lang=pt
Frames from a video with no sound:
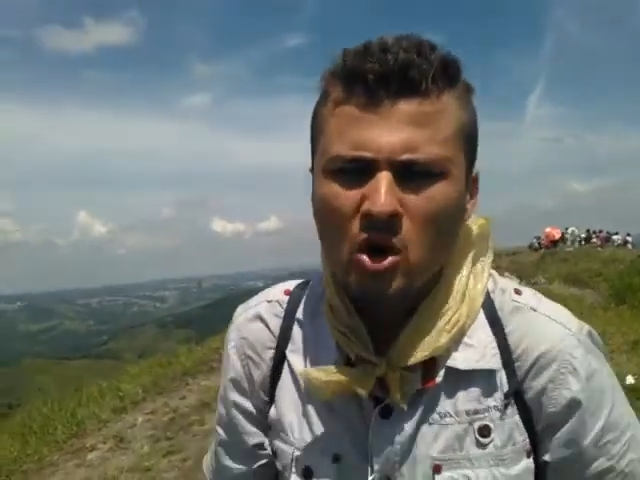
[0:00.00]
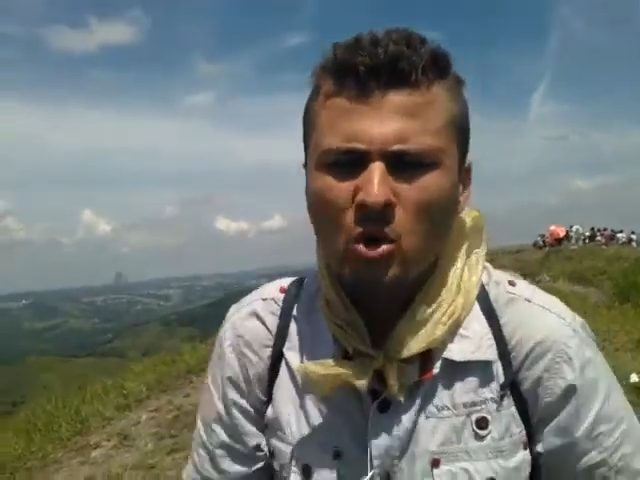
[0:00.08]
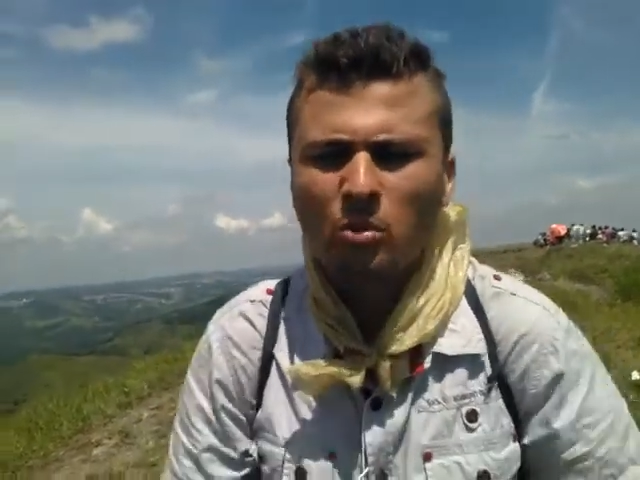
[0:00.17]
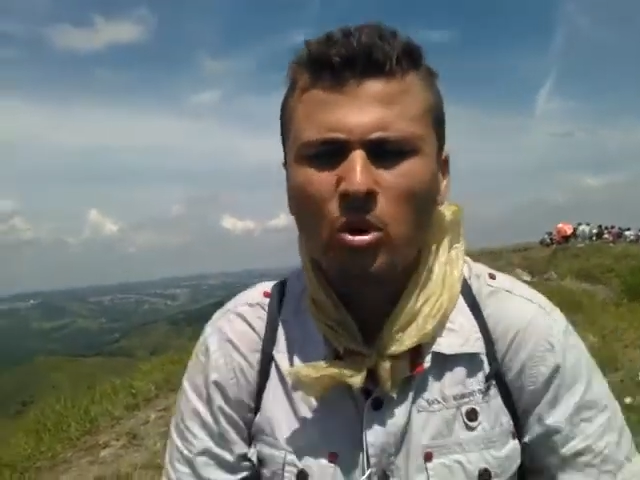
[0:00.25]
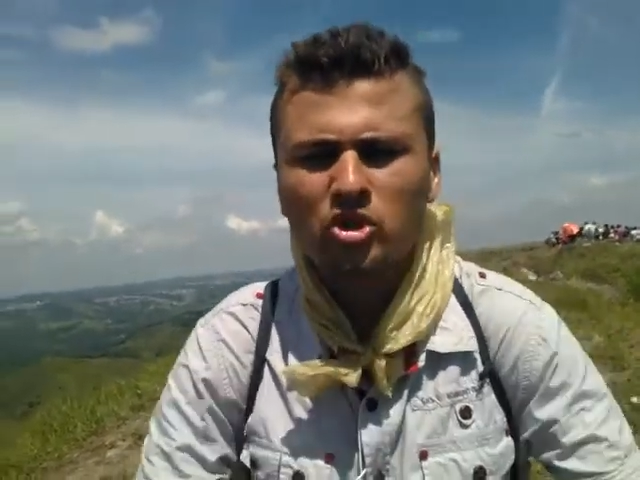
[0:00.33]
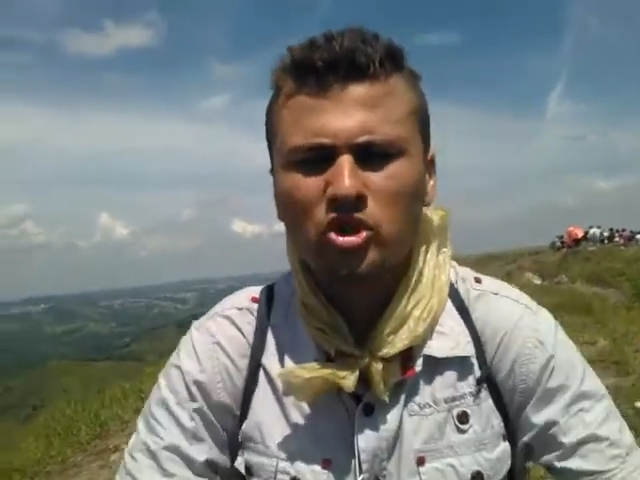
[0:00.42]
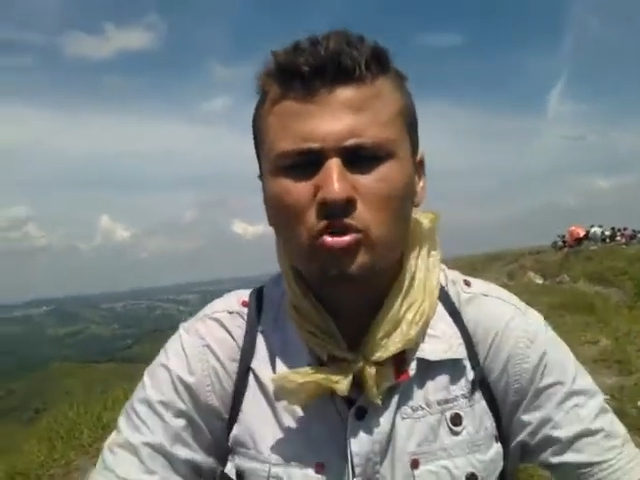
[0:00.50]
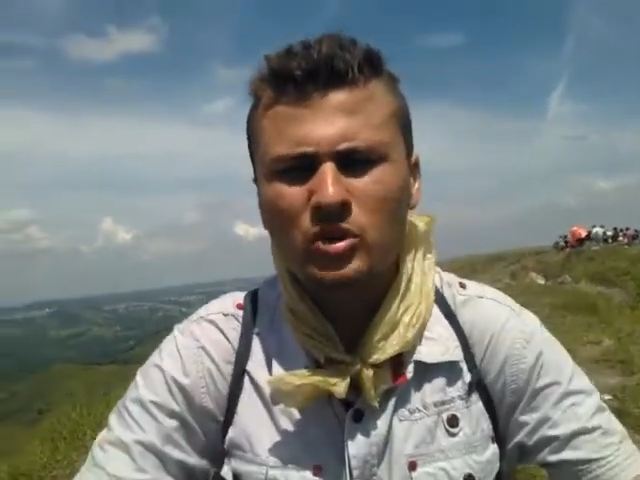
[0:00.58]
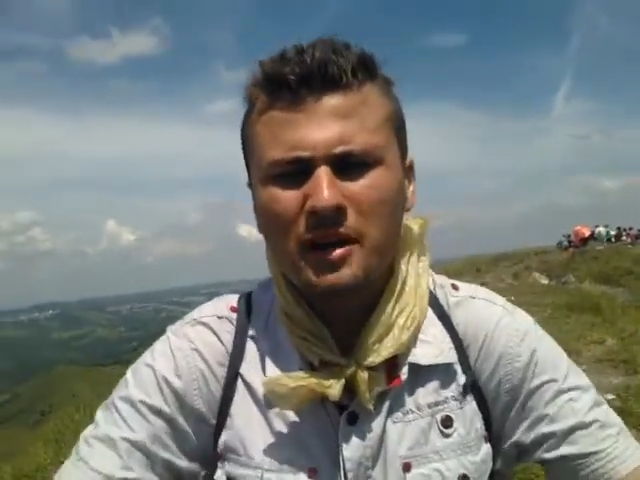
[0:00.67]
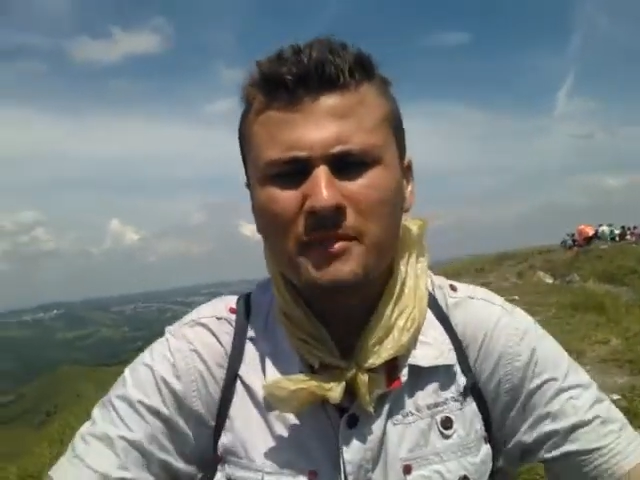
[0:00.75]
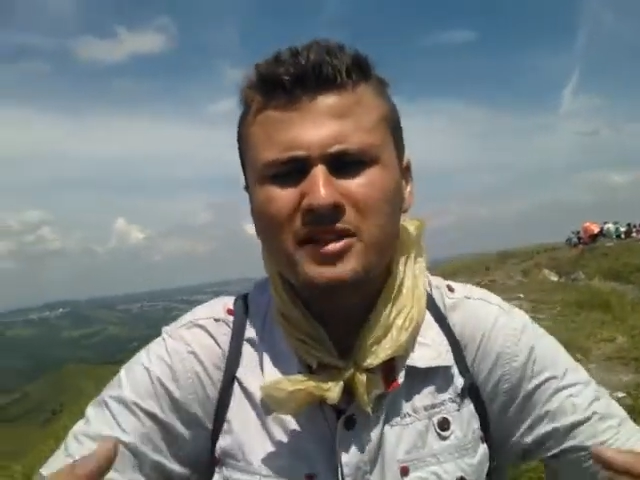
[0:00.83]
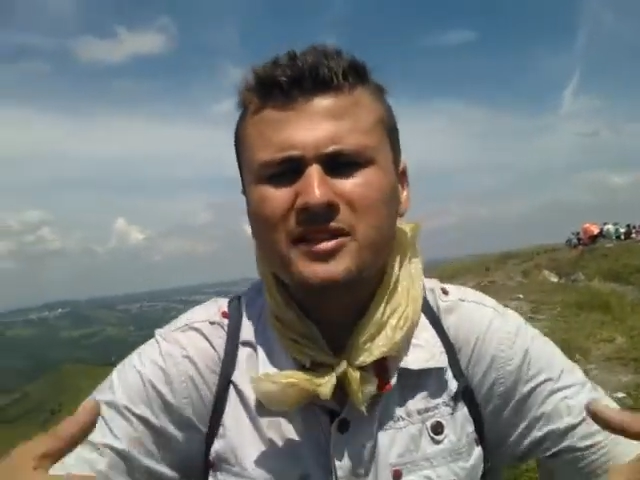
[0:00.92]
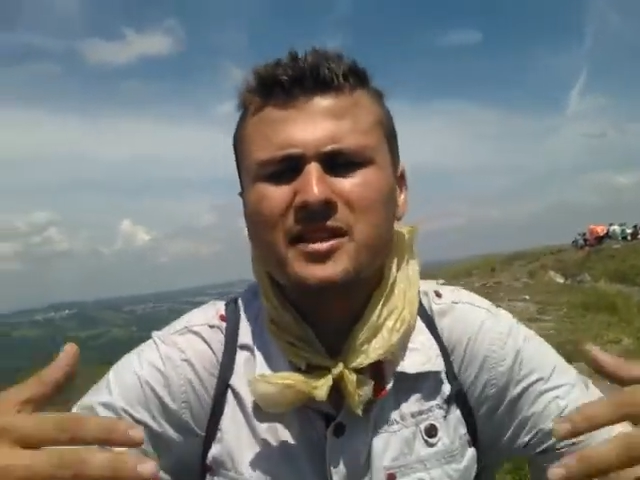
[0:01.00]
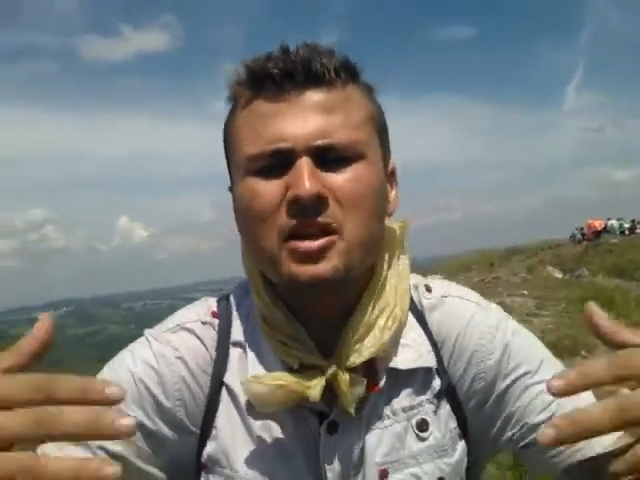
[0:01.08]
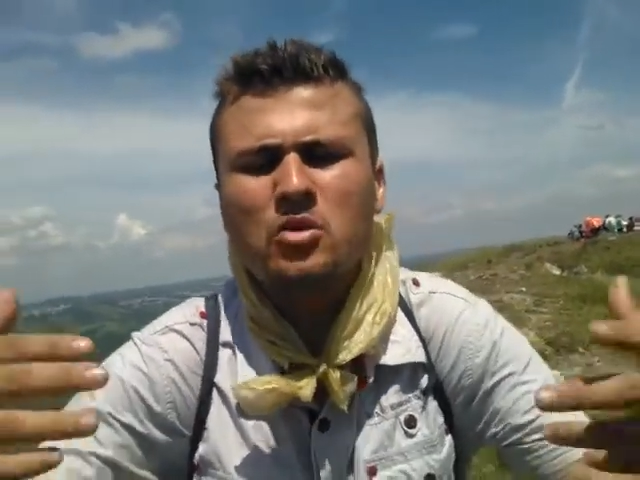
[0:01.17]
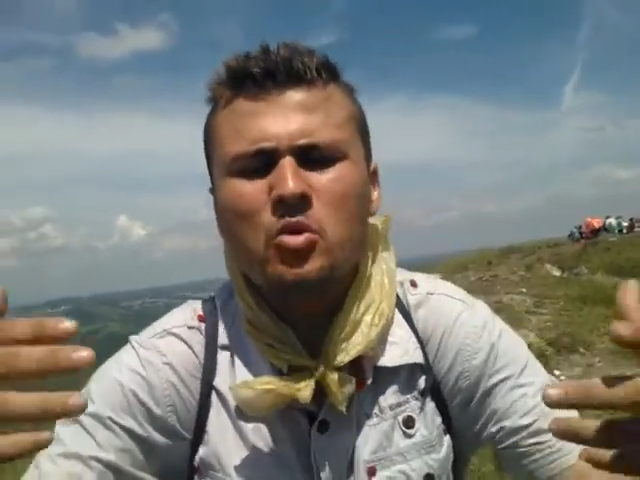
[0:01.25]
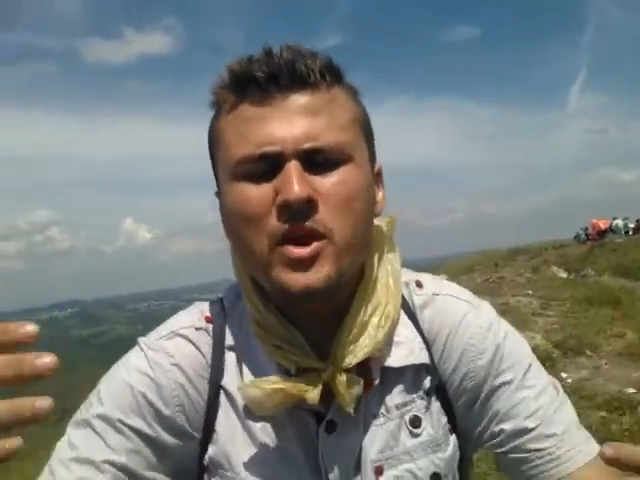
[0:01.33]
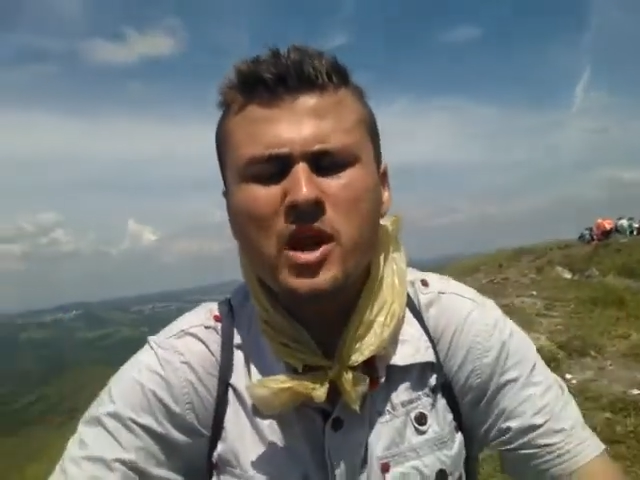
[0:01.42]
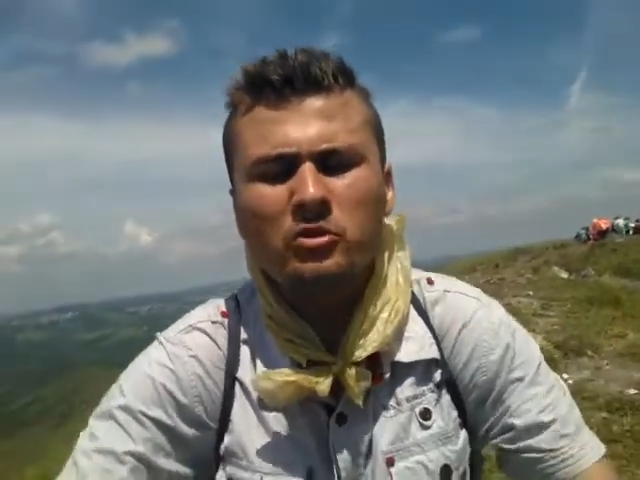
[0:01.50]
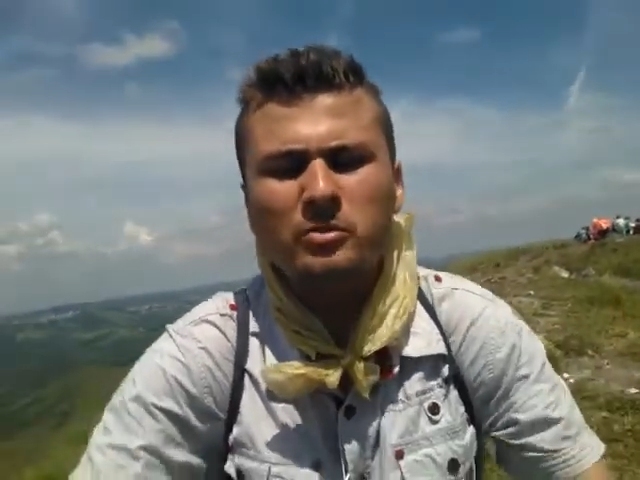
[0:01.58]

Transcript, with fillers: o monte é um lugar mais tranquilo